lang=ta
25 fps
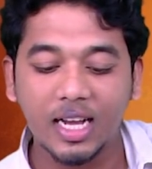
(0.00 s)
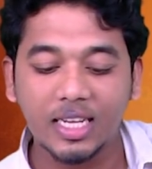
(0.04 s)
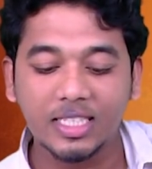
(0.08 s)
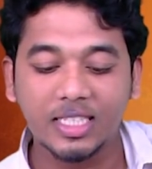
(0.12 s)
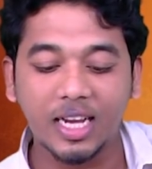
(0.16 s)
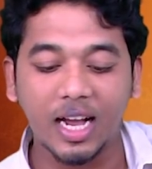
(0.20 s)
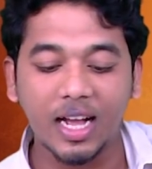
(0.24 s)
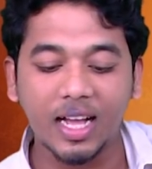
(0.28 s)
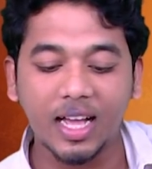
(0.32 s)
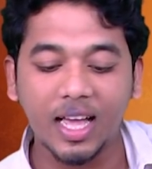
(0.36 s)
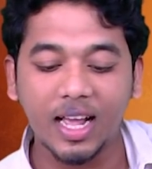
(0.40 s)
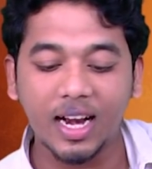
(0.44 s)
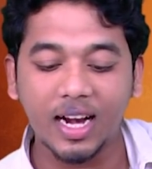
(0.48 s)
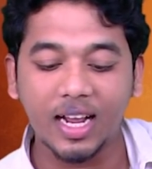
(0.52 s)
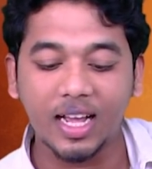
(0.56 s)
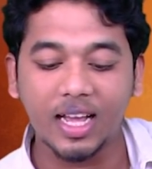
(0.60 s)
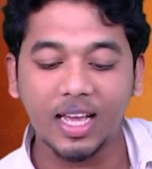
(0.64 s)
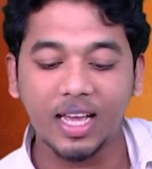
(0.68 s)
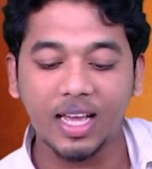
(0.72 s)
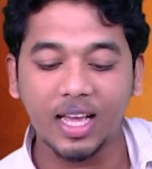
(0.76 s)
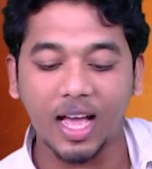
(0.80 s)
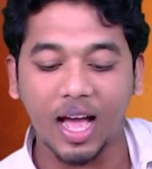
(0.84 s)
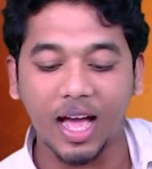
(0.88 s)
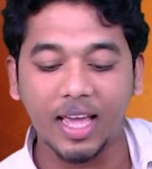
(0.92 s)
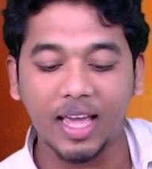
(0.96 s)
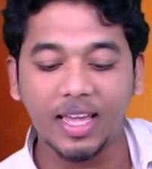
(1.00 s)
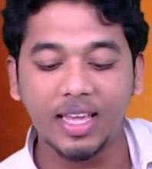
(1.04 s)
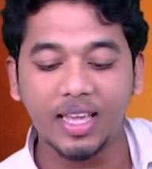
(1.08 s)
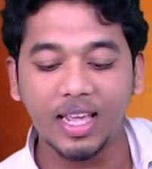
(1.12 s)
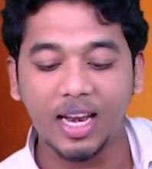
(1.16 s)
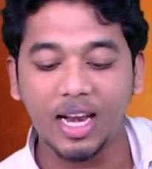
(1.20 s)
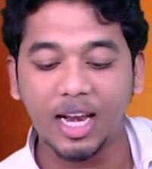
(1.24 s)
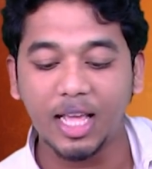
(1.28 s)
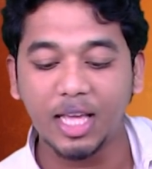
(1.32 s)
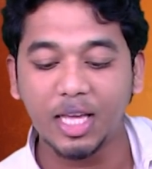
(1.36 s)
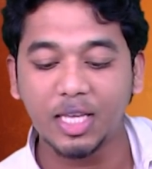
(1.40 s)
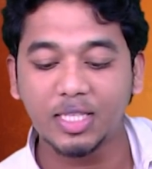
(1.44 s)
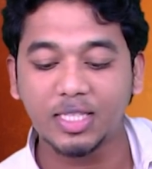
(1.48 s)
ஷங்கருக்கு ஐ
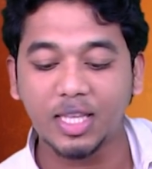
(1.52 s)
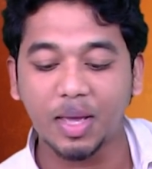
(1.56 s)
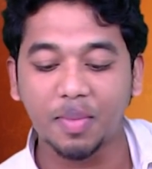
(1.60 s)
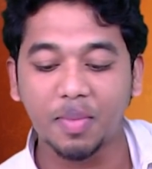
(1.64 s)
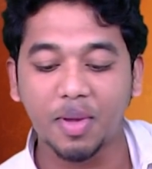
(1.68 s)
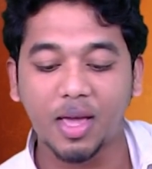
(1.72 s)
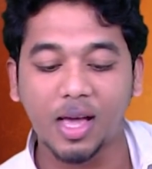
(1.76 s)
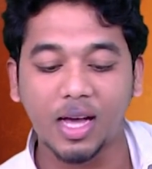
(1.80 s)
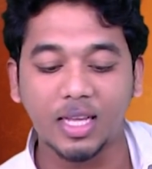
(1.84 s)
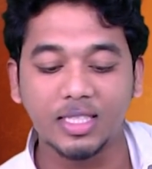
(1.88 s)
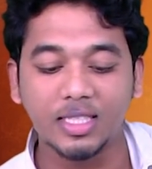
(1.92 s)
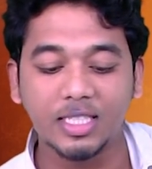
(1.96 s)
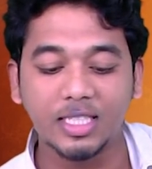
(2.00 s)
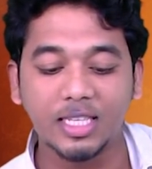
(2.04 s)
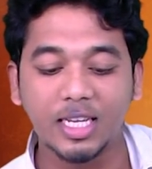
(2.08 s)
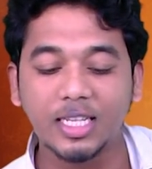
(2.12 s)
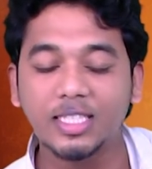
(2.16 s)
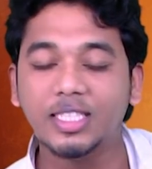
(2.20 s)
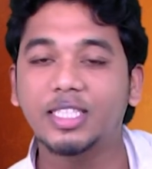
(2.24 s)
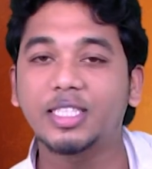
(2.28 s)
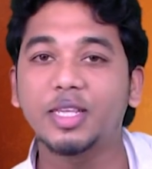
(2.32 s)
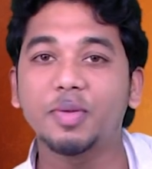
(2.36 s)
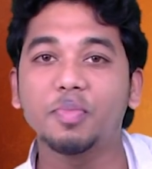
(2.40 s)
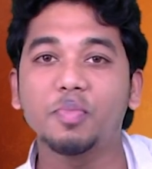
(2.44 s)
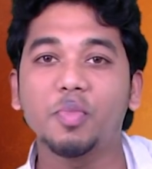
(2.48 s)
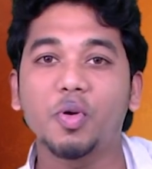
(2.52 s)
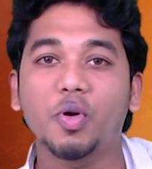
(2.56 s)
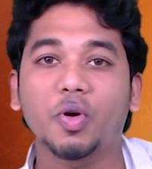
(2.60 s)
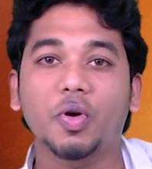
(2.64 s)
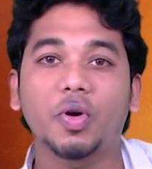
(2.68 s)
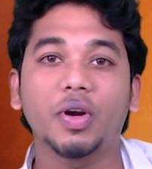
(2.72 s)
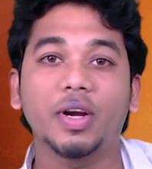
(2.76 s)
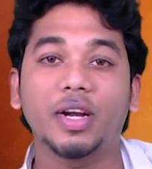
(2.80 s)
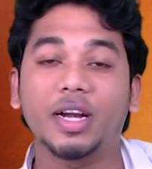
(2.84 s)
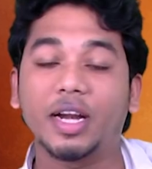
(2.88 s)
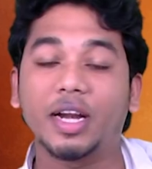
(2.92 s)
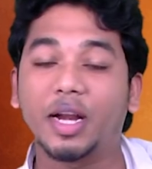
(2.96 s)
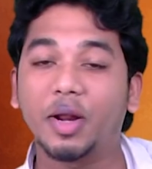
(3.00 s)
லிங்குசாமிக்கு அஞ்சான் சிம்
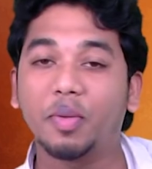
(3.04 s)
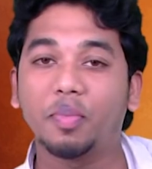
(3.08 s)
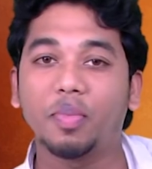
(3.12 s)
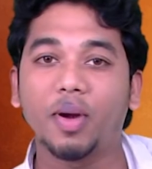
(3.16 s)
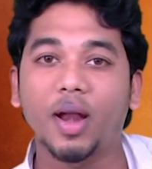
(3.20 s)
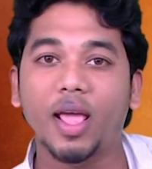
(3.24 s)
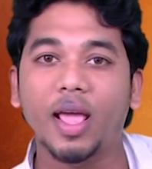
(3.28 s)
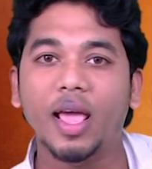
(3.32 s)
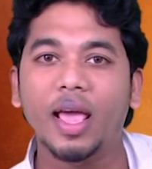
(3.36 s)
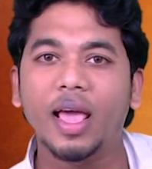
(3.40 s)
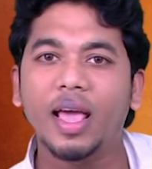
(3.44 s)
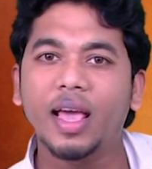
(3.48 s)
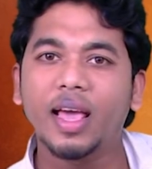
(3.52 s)
மேம்போக்கு ட்ரிபிள் ஏ